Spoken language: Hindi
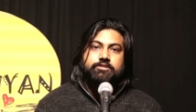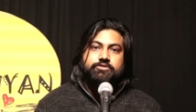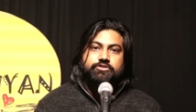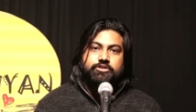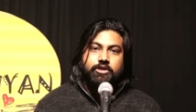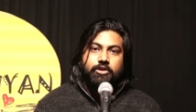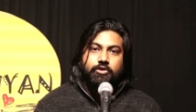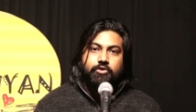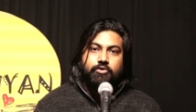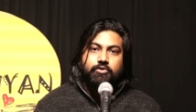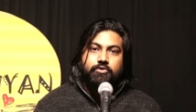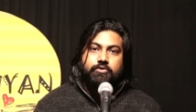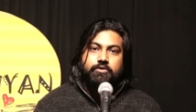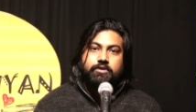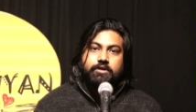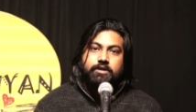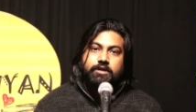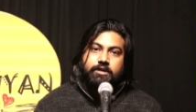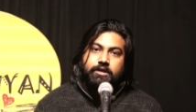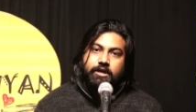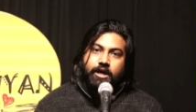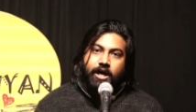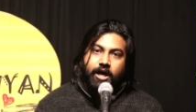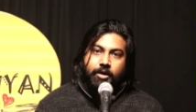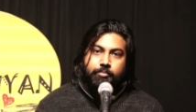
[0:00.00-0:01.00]
चलो
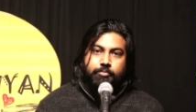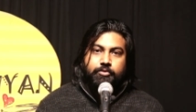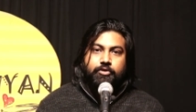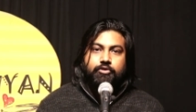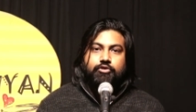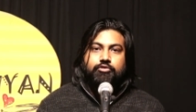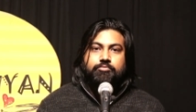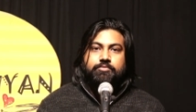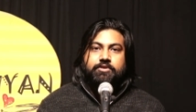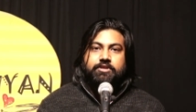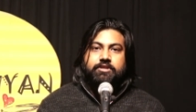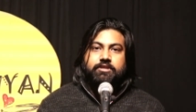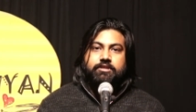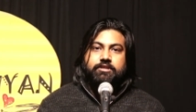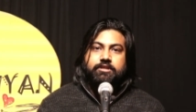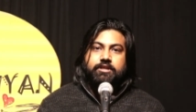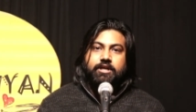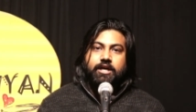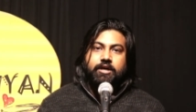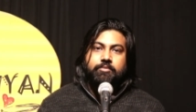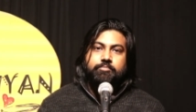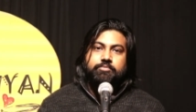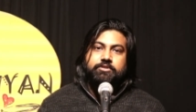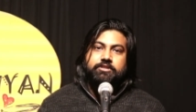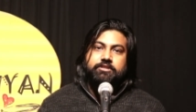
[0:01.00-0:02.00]
अपनों में ही
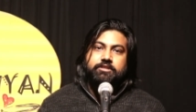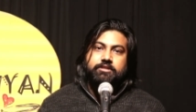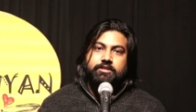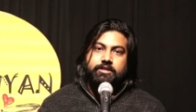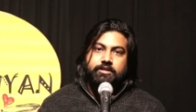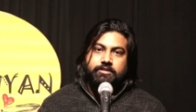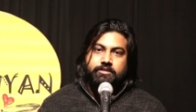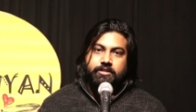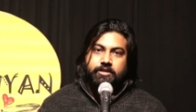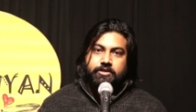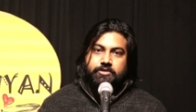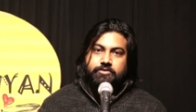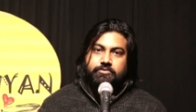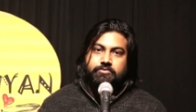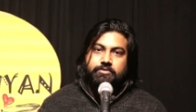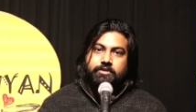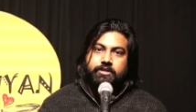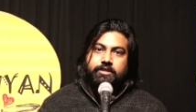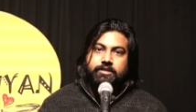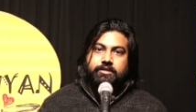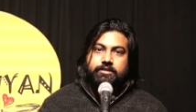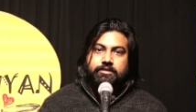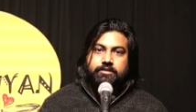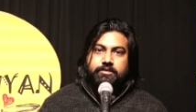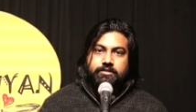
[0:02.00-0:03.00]
अपनी कदर
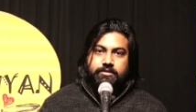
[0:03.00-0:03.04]
ढूंढे